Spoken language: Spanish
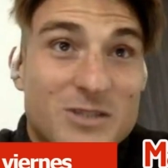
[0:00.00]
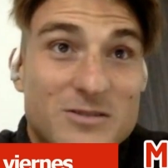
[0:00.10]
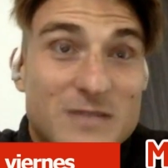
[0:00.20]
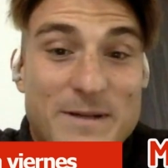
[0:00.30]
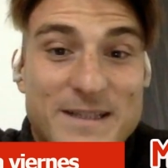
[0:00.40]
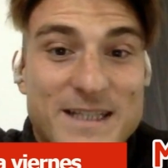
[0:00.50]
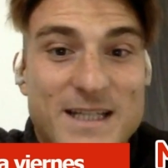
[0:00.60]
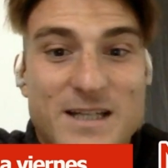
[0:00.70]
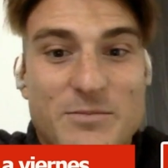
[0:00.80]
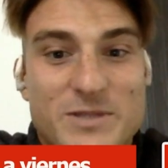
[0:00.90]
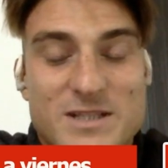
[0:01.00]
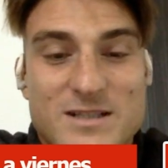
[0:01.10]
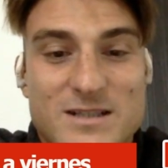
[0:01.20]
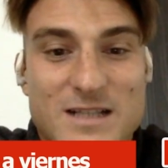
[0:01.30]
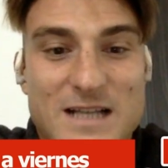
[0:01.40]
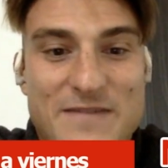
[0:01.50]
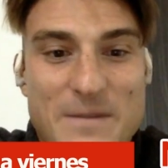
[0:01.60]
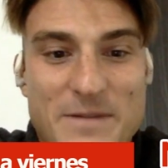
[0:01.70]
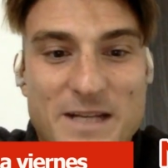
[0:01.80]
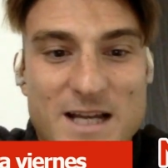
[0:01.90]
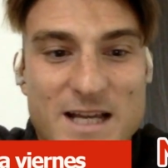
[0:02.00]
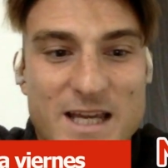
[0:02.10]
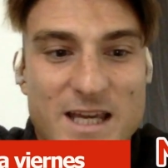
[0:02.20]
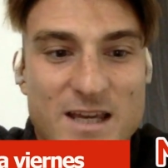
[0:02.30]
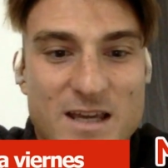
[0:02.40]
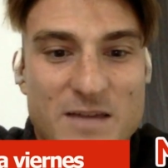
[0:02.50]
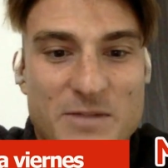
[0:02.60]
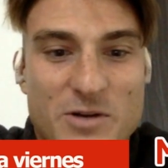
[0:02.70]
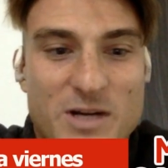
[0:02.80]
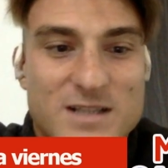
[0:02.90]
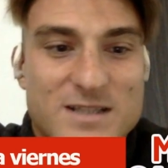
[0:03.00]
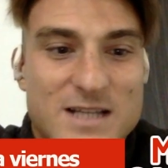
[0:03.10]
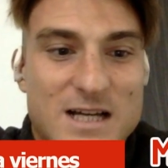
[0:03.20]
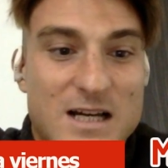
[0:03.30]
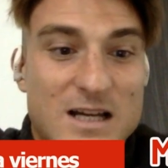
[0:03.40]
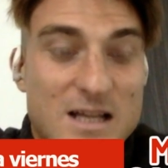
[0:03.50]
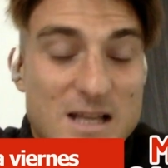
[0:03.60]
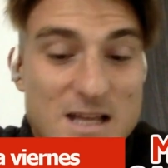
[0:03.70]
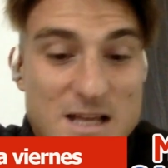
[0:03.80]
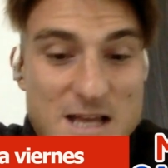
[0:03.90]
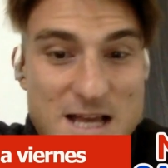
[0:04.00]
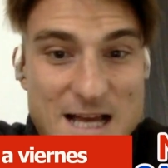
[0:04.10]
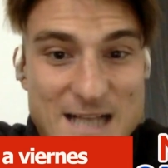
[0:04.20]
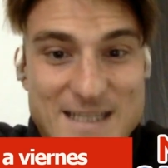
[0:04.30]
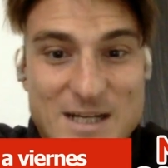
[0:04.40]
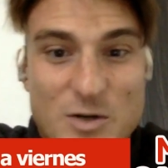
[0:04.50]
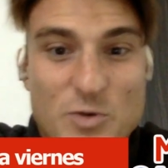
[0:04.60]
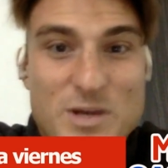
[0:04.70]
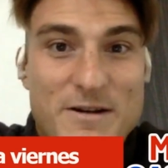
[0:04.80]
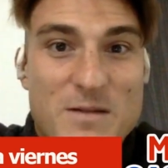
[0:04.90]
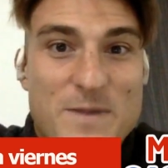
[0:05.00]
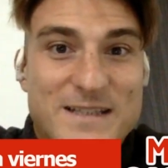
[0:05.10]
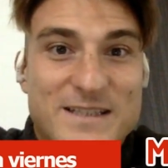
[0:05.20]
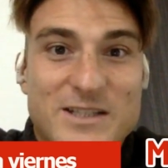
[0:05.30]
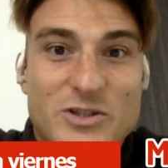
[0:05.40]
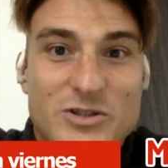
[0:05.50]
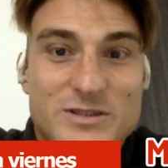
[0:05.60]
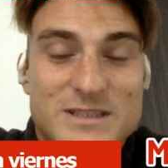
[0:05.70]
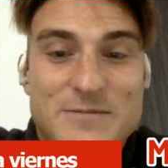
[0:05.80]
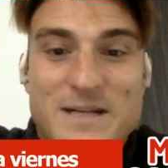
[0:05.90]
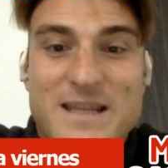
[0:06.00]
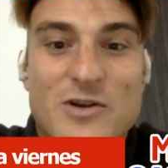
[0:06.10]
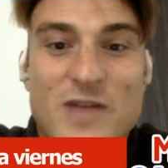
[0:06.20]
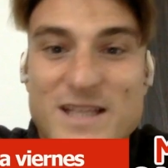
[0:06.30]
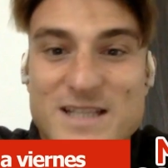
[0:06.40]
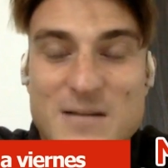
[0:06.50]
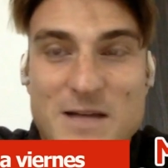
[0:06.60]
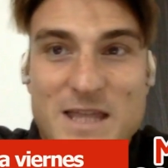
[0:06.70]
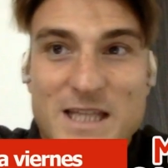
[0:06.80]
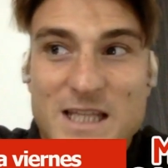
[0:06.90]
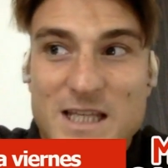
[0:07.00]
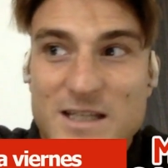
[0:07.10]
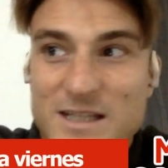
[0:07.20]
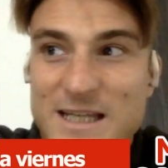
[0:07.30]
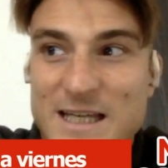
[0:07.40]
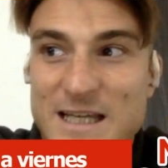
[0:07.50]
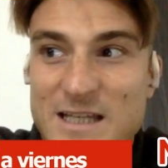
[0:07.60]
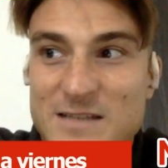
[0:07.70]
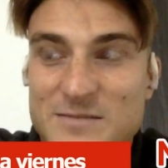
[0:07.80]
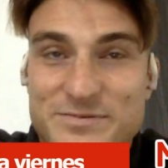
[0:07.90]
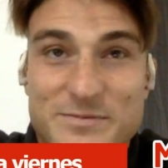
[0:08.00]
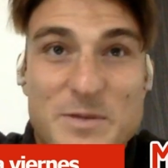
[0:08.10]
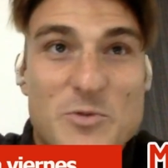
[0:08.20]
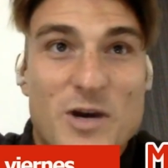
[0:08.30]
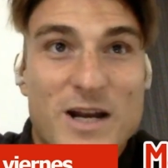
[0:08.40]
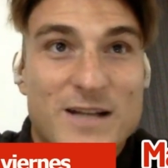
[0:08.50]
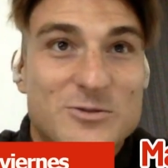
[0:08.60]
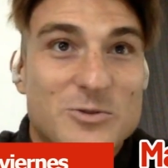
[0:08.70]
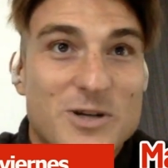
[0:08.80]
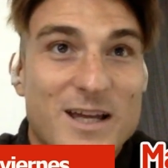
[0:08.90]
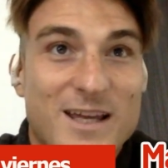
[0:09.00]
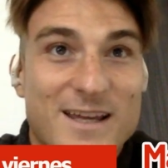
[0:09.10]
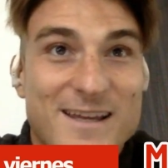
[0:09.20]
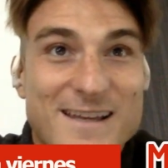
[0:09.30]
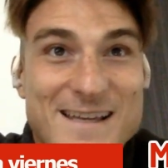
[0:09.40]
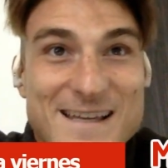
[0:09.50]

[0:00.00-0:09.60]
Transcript: bueno, aparte, pues la familia que, vino hasta, hasta Coruña a ver el partido, desde Barcelona, desde Albacete, eh, mi mujer tuvo que,